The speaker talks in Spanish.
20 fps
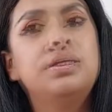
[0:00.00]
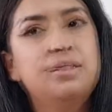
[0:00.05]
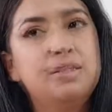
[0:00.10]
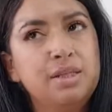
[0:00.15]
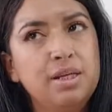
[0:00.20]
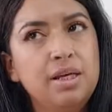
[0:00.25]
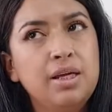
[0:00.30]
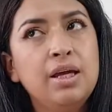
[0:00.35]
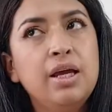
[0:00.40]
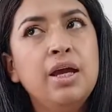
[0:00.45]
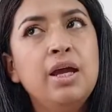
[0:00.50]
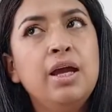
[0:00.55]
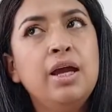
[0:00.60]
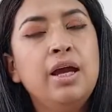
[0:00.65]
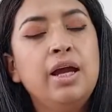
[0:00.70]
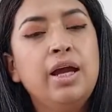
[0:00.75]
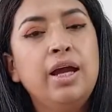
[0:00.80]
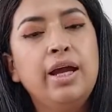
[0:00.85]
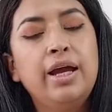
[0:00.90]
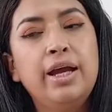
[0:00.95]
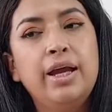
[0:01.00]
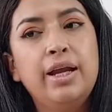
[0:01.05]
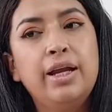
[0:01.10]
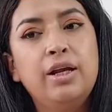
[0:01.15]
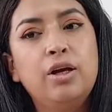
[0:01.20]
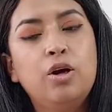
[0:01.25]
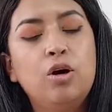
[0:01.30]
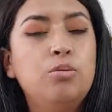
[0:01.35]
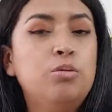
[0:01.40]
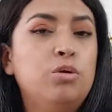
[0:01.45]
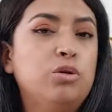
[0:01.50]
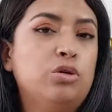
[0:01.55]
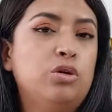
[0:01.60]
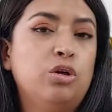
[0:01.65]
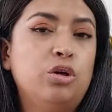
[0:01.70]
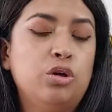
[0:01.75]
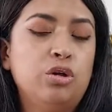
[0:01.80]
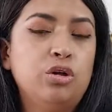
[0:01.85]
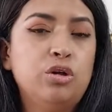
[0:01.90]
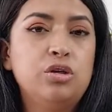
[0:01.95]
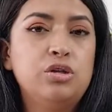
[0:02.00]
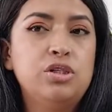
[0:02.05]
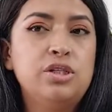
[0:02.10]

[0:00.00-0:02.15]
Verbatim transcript: Sí, el, como todo